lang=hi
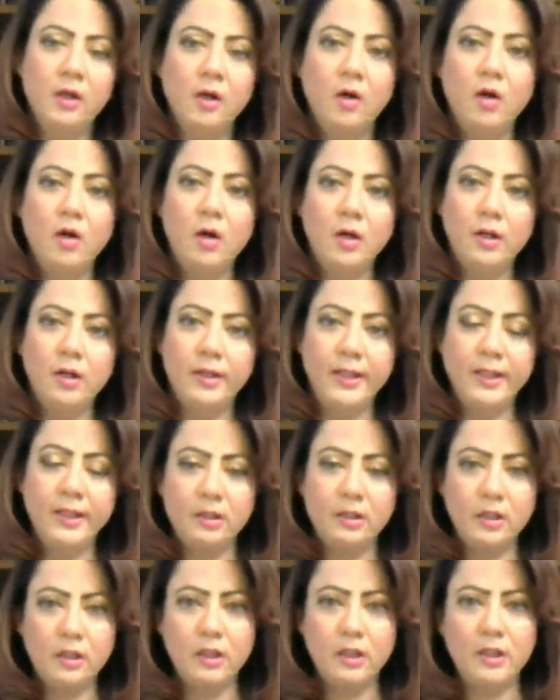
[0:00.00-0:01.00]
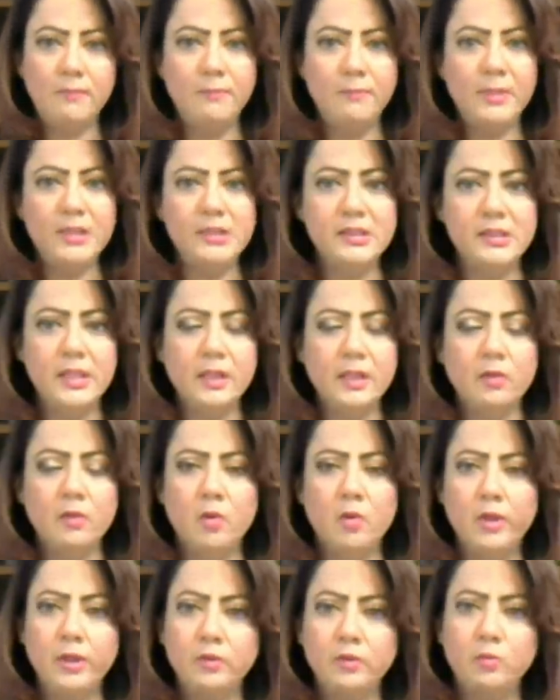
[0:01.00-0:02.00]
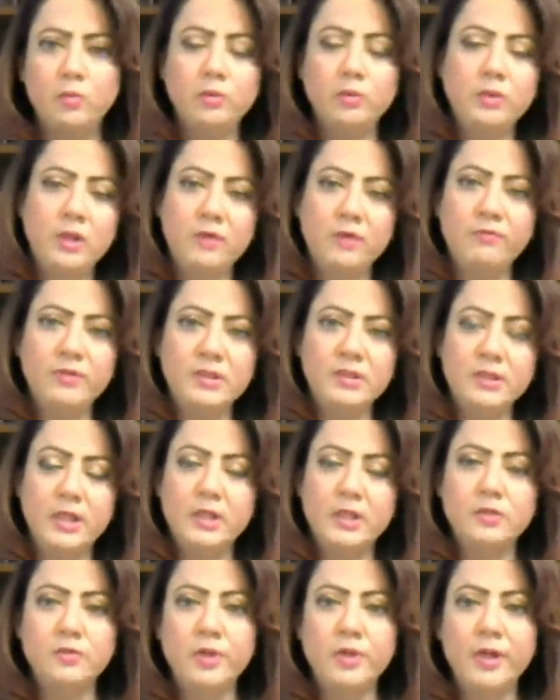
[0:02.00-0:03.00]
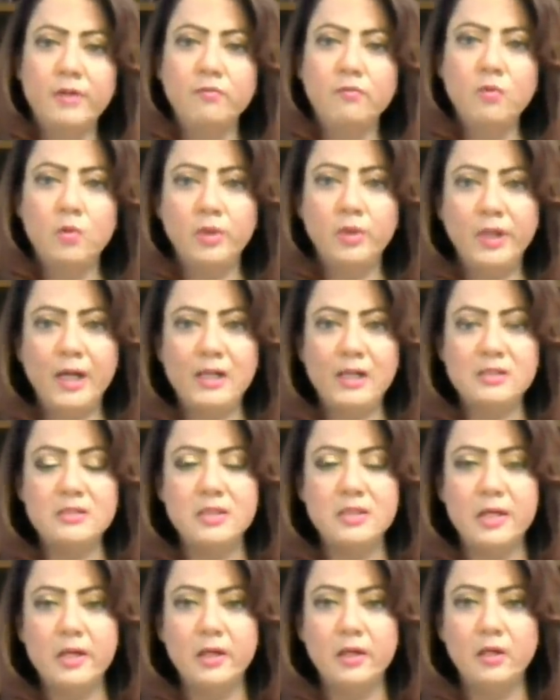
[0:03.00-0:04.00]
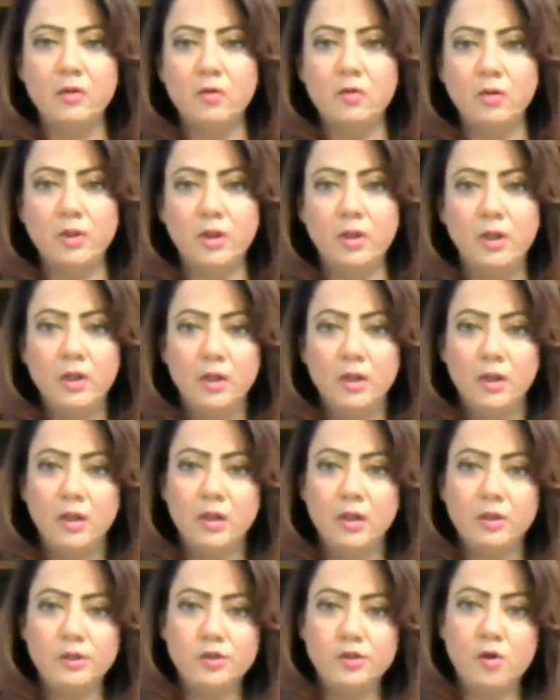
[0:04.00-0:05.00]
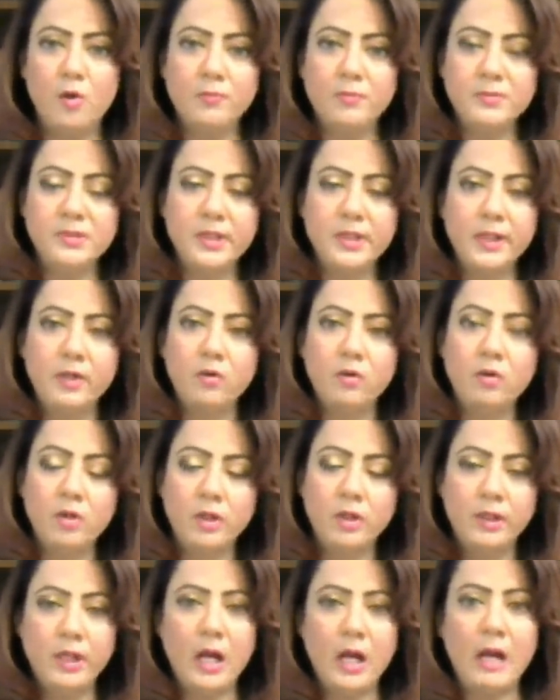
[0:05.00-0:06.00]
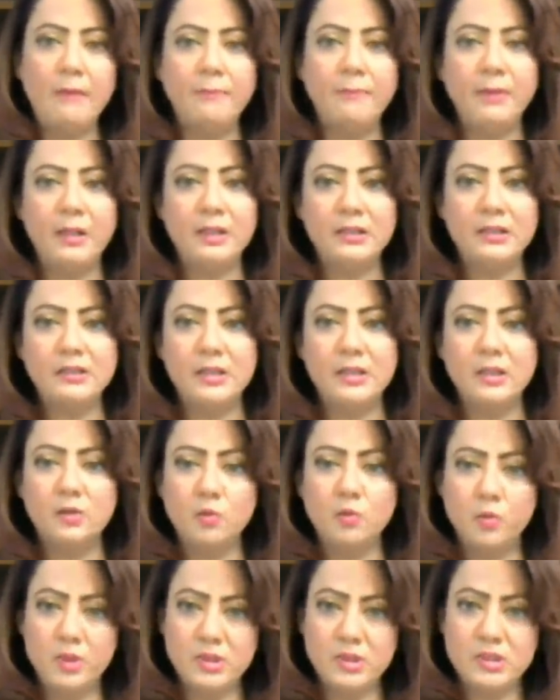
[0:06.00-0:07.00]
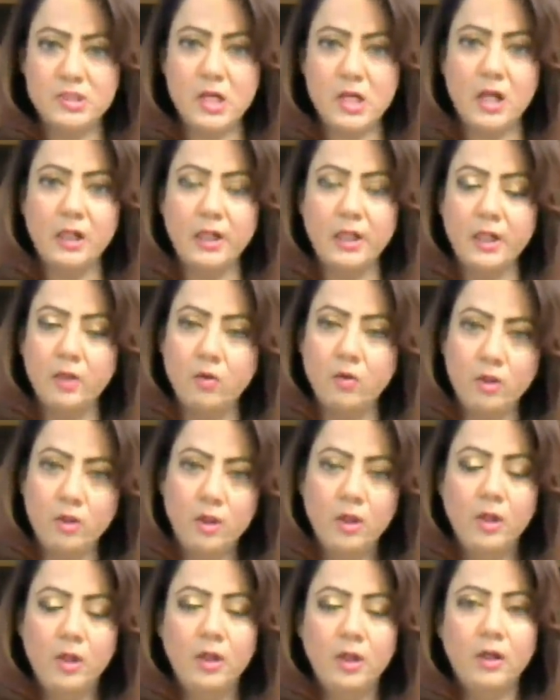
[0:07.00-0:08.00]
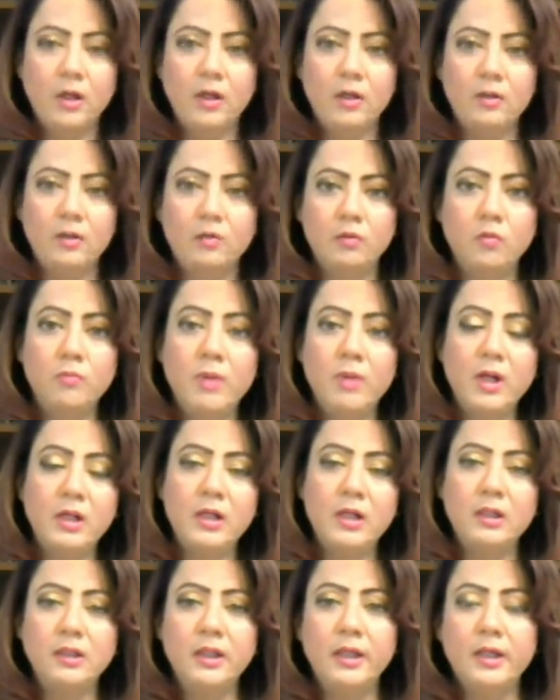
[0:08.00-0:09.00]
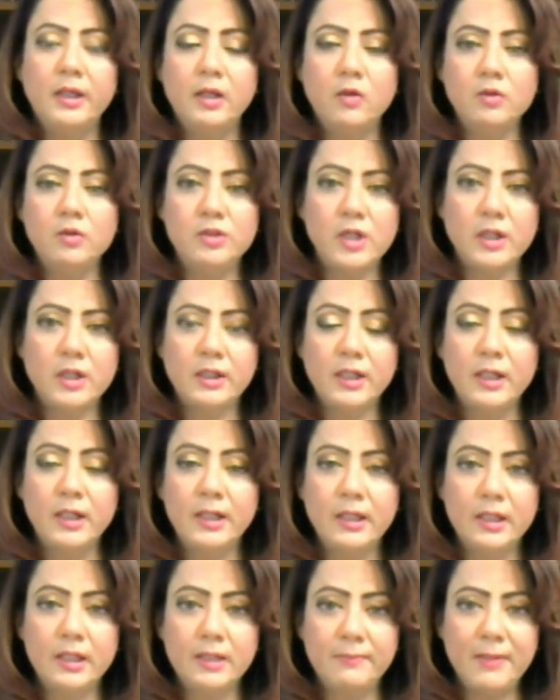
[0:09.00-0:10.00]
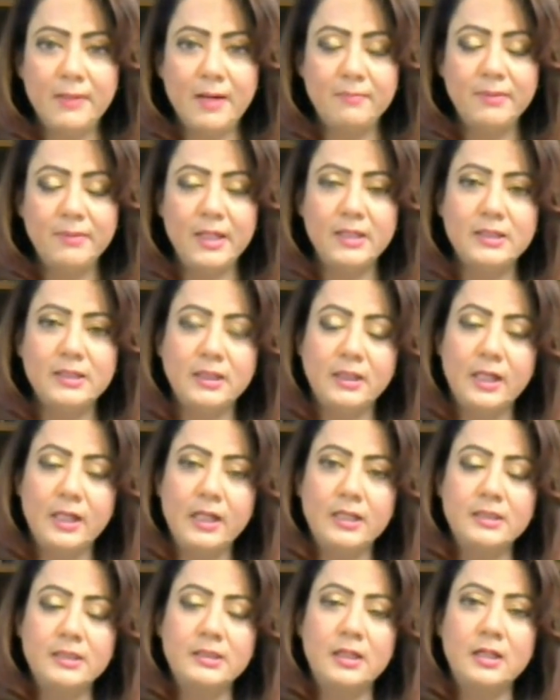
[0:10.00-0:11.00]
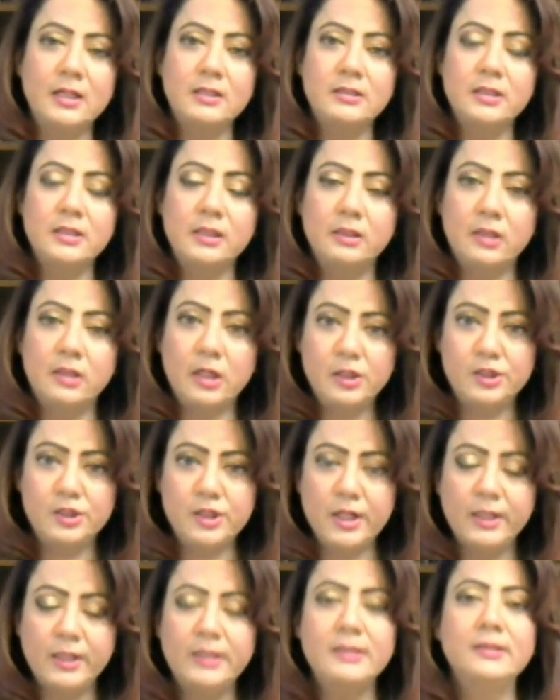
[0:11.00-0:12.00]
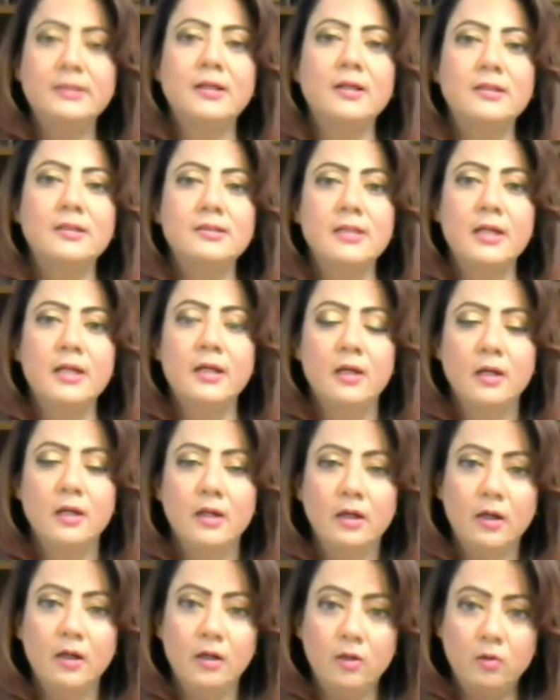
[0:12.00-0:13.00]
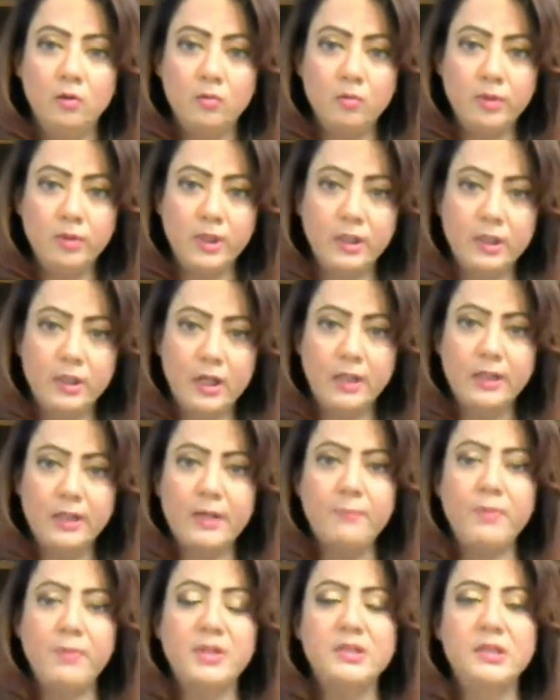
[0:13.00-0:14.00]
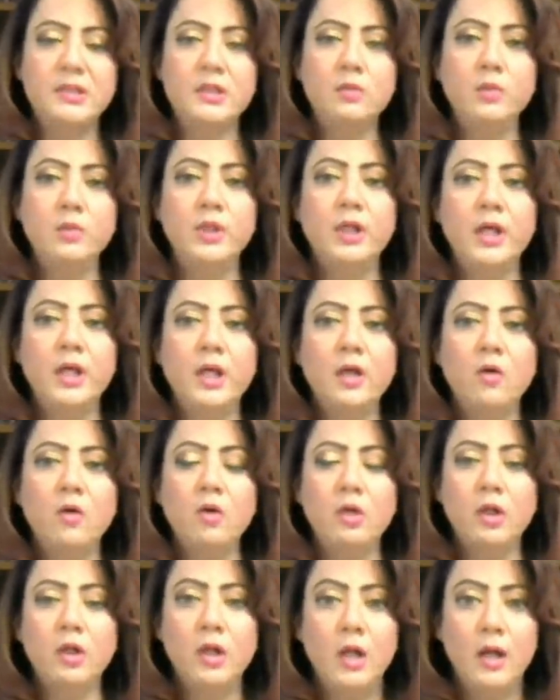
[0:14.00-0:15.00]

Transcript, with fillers: और एक लंबी सी एक रोड है दोनों तरफ इसके जो है वो होटल्स हैं और शॉप्स हैं और यहाँ पर अक्सर टूरिस्ट जाके और घूमा करते हैं और जाते हैं लेकिन अभी आप देख सकते हैं किस तरह से रश है किस तरह से लोगों की गाड़ियां फंसी हुई हैं और